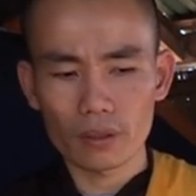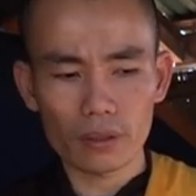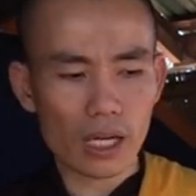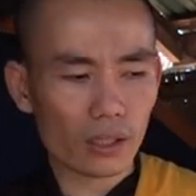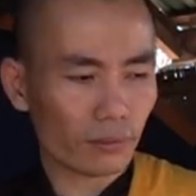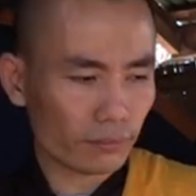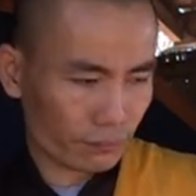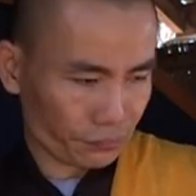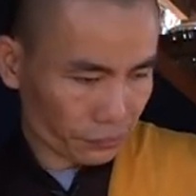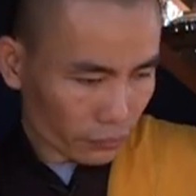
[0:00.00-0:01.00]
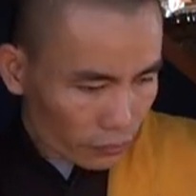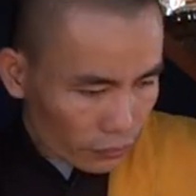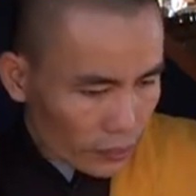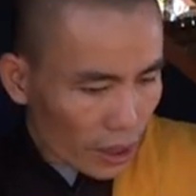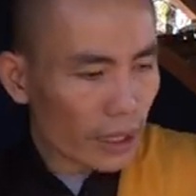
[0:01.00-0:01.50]
thế ra
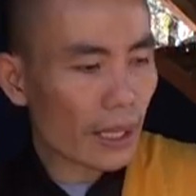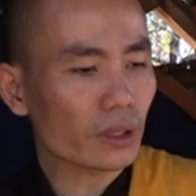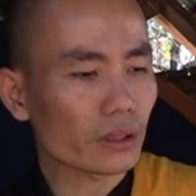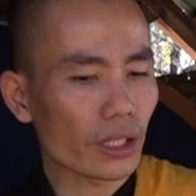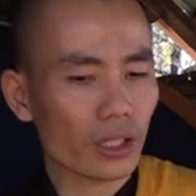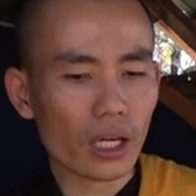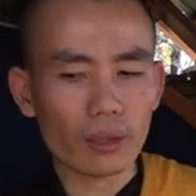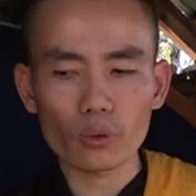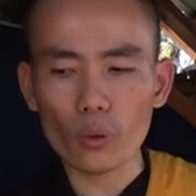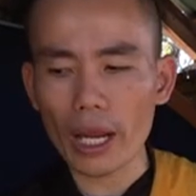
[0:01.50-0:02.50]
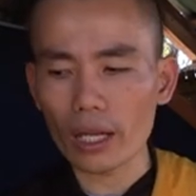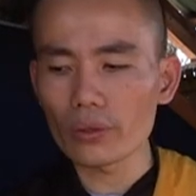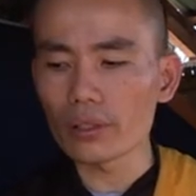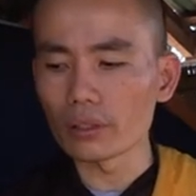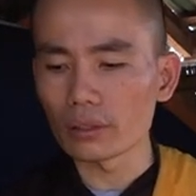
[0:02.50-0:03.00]
làm từ thiện cho cái ông què
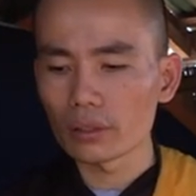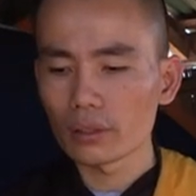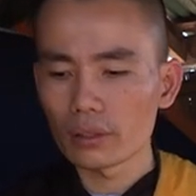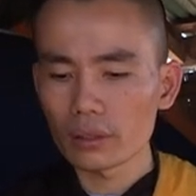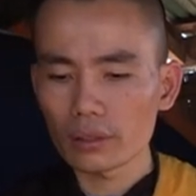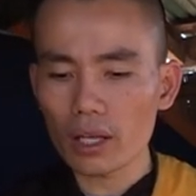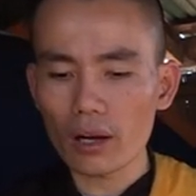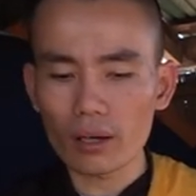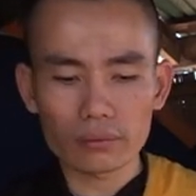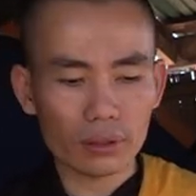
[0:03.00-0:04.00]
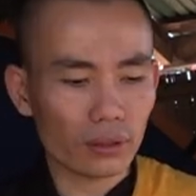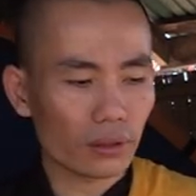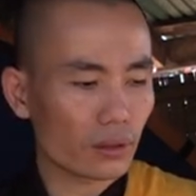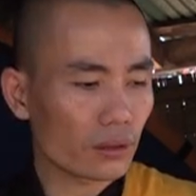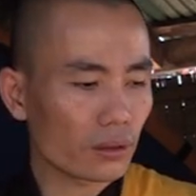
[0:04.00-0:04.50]
lối đường cho ông uh,
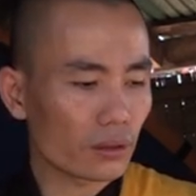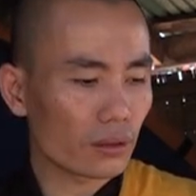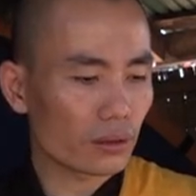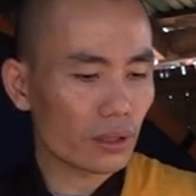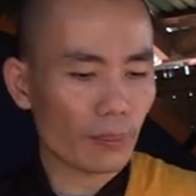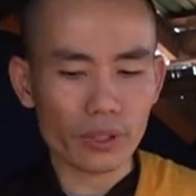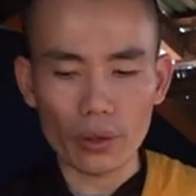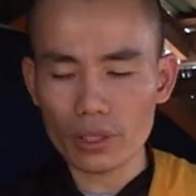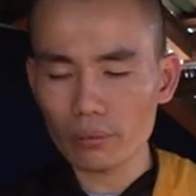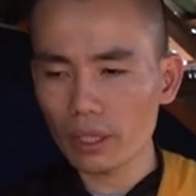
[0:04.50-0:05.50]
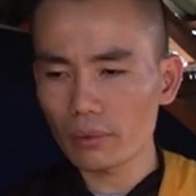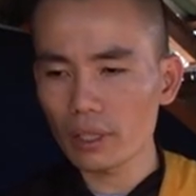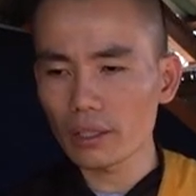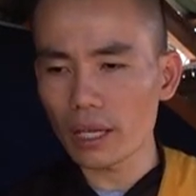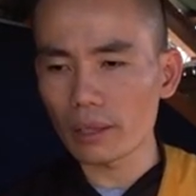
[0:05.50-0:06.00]
ờ, 5 triệu xong cái ông
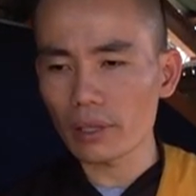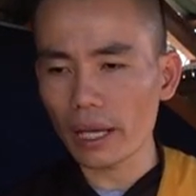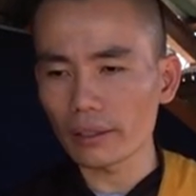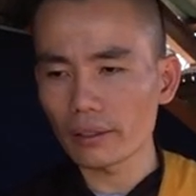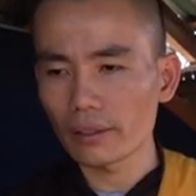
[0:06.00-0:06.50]
đứng dậy ông chạy